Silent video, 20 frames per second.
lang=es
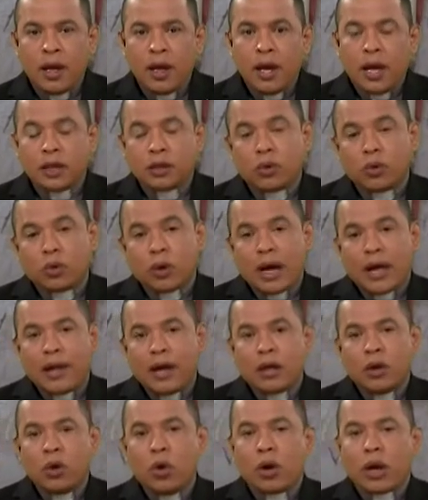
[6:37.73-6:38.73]
Esto
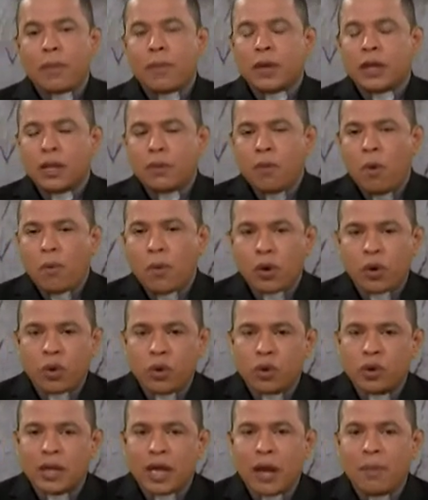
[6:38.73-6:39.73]
cada año lo repetimos, pero
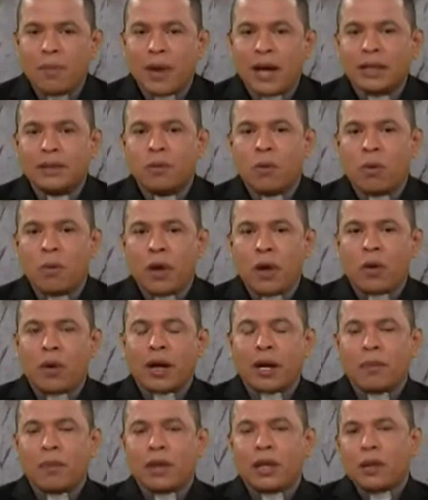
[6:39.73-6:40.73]
no está de más volverlo a
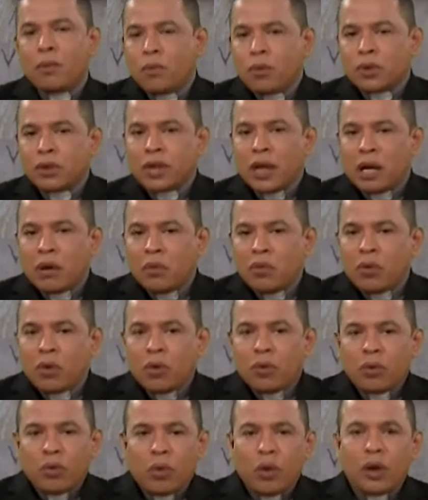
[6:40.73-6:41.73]
repetir, por si
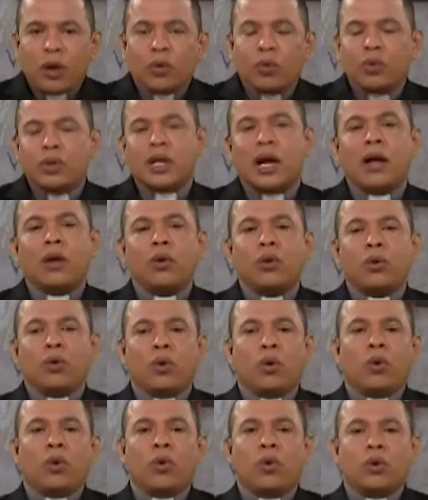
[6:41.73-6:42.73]
alguno no lo ha escuchado o
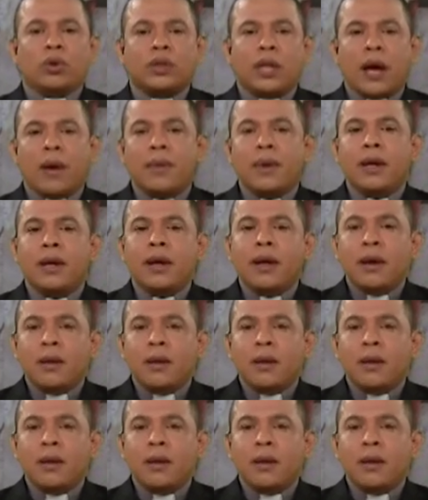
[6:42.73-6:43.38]
no lo sabe,